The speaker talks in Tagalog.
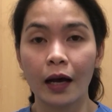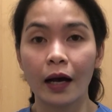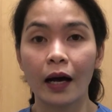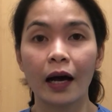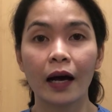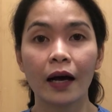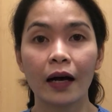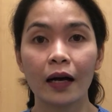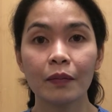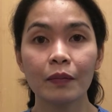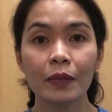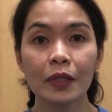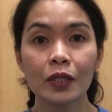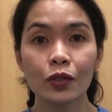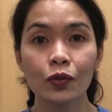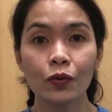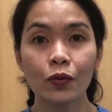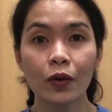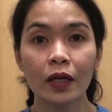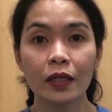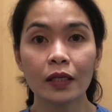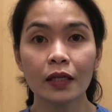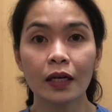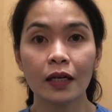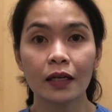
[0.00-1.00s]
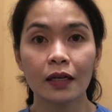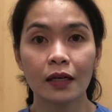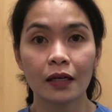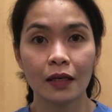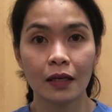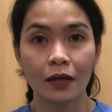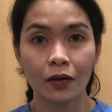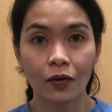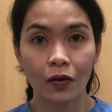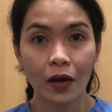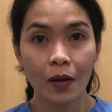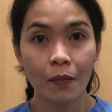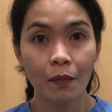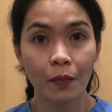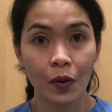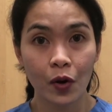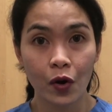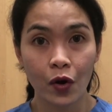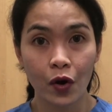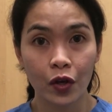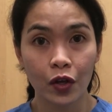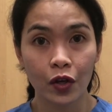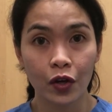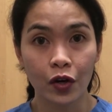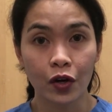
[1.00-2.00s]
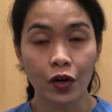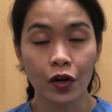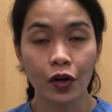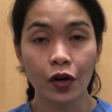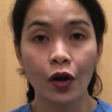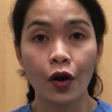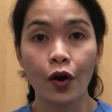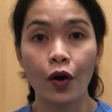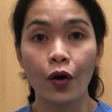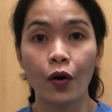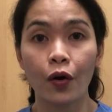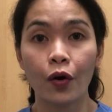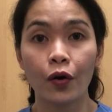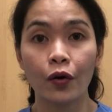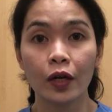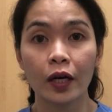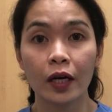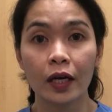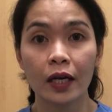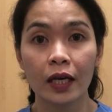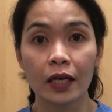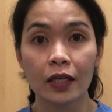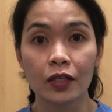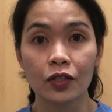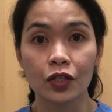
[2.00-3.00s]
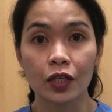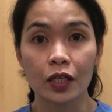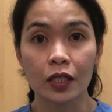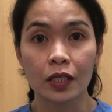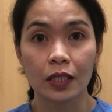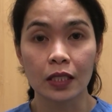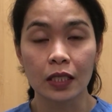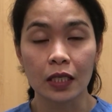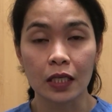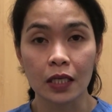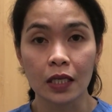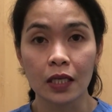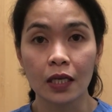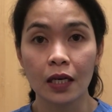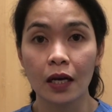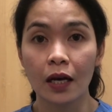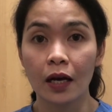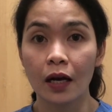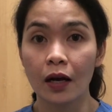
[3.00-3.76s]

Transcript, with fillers: Aabisuhan ka ng iyong employer o ng HSC e